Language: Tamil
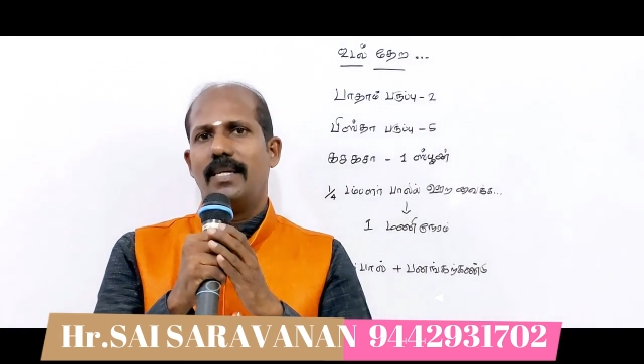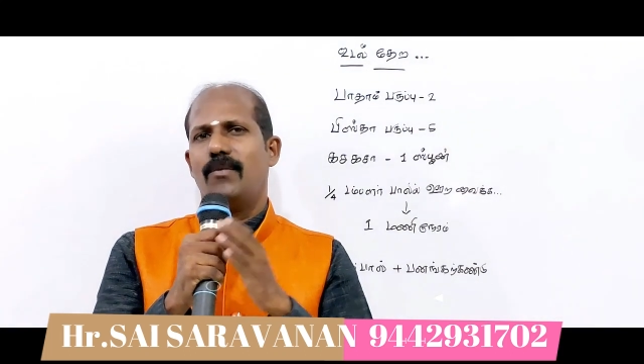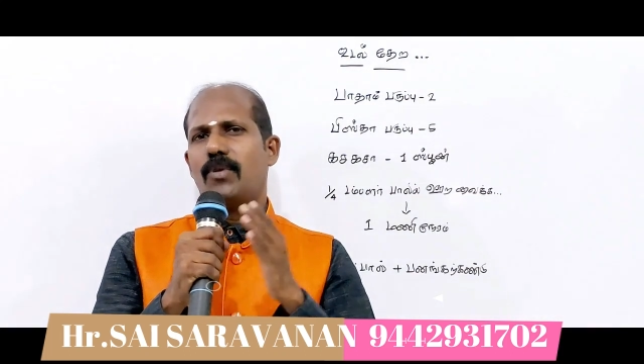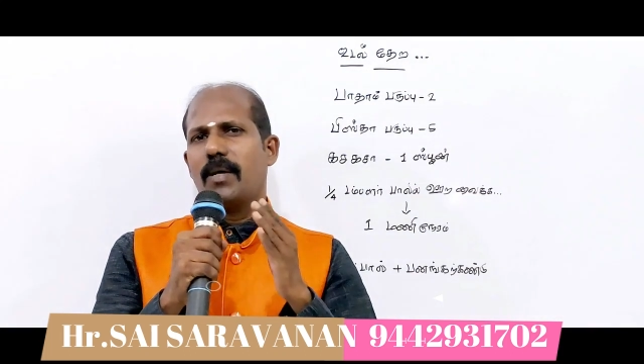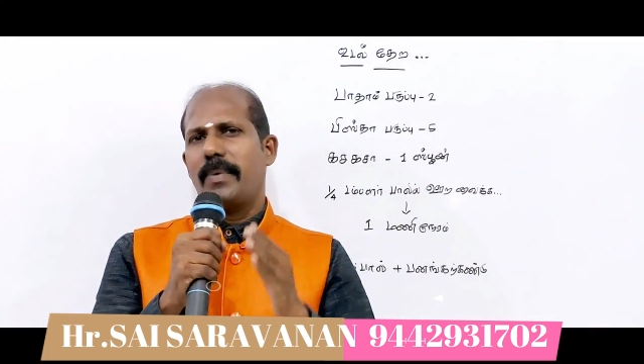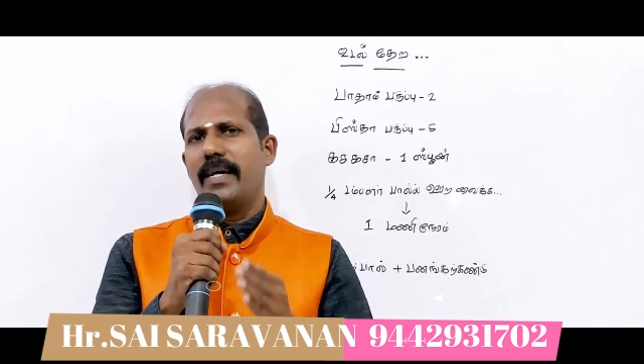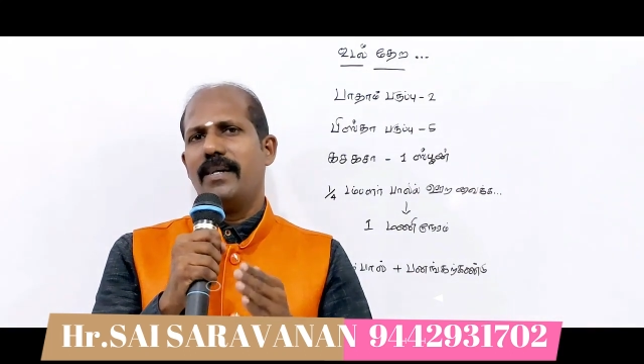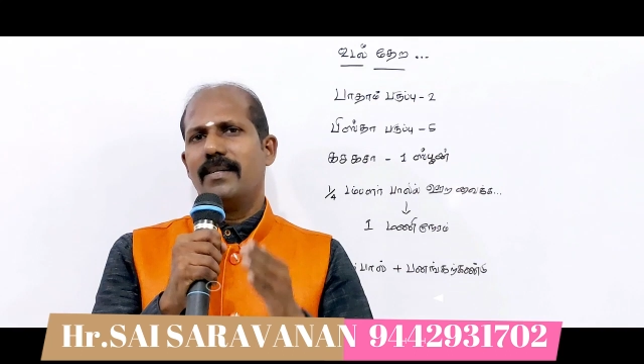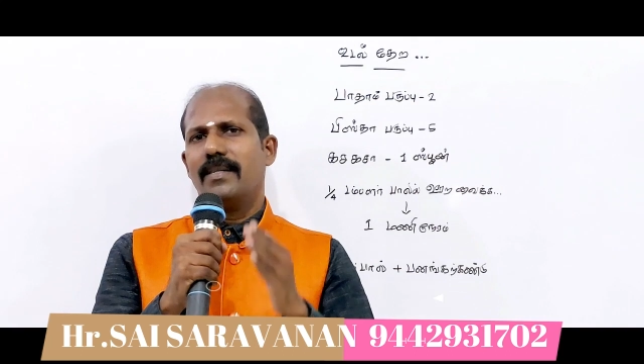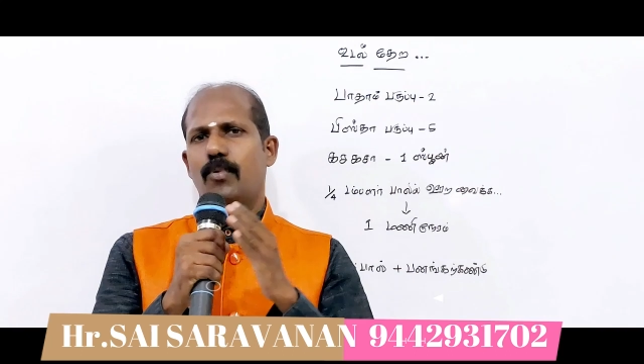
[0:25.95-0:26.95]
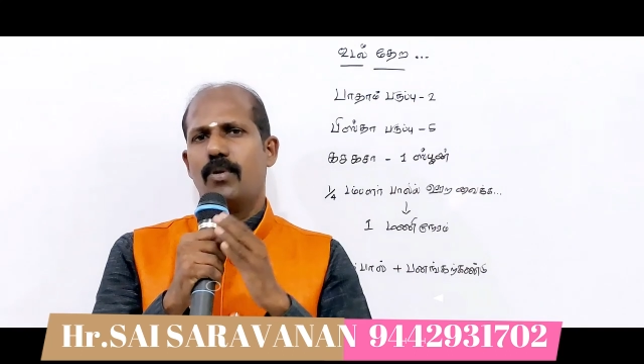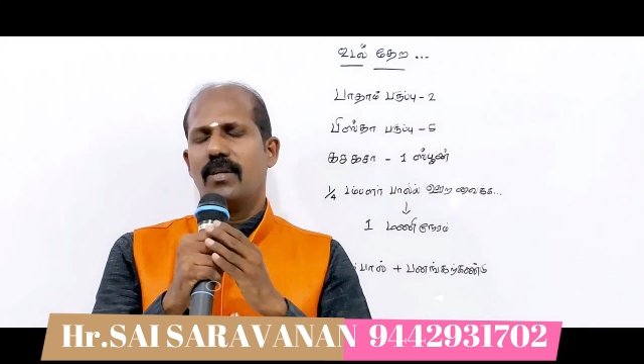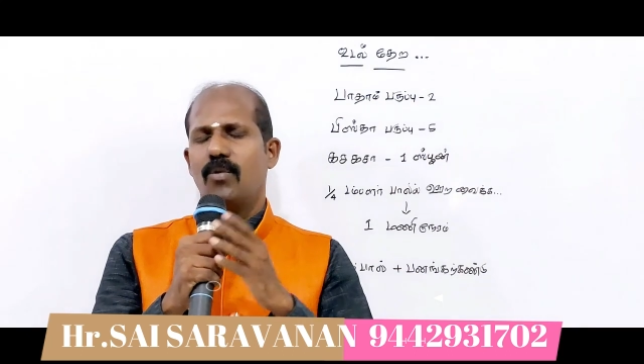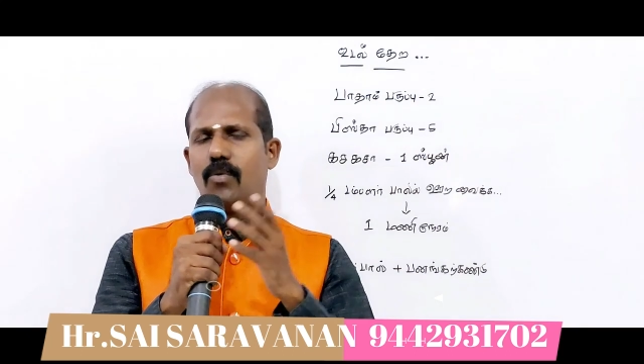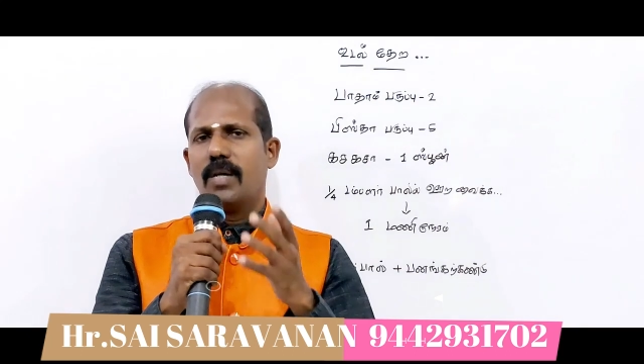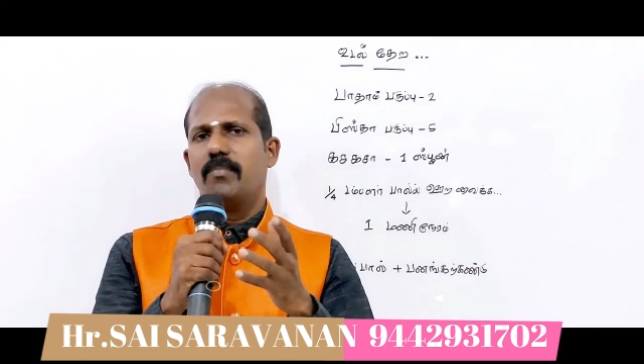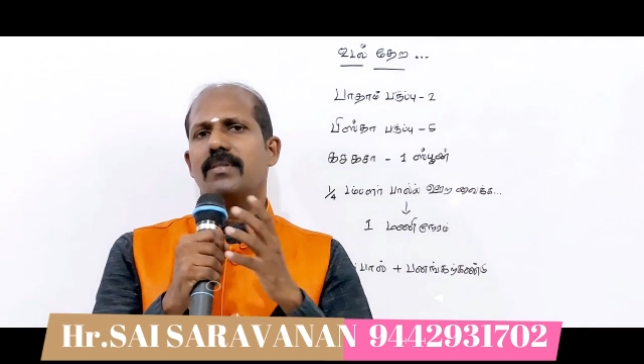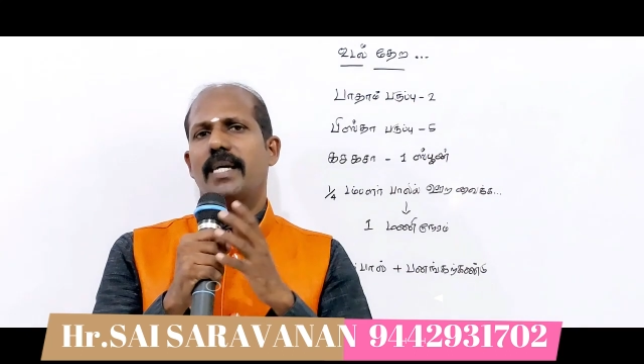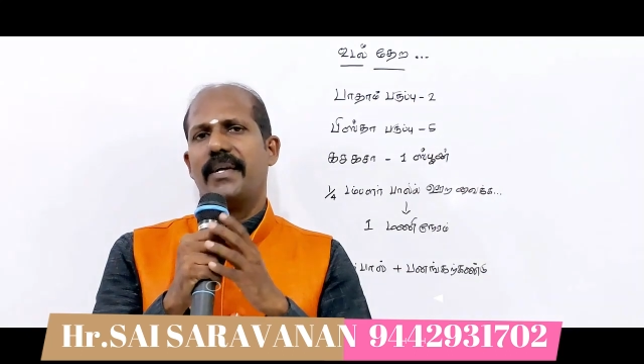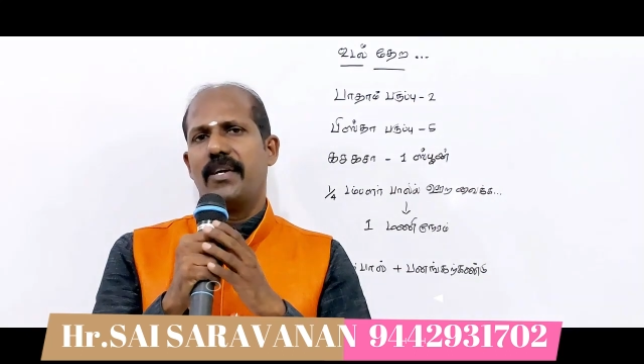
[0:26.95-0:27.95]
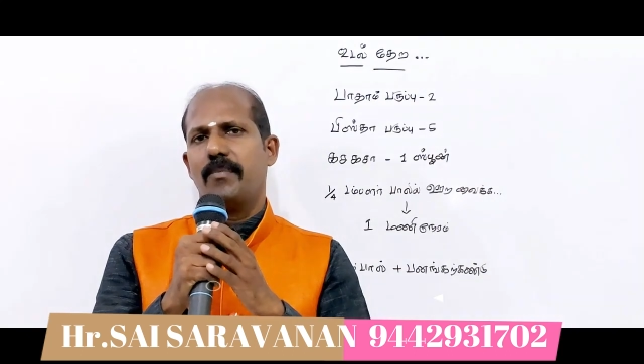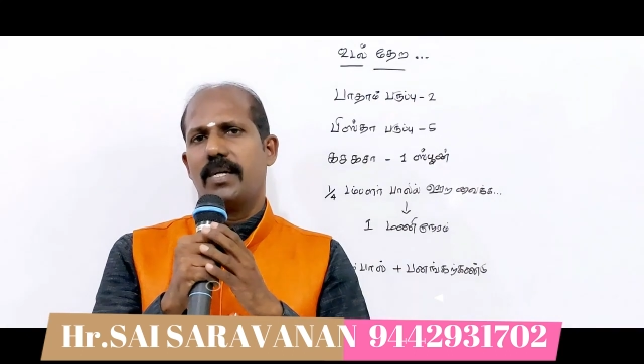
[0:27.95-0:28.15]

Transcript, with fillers: என்னோடய பையனுக்கு பொண்ணுக்கு உடம்பு தேரவே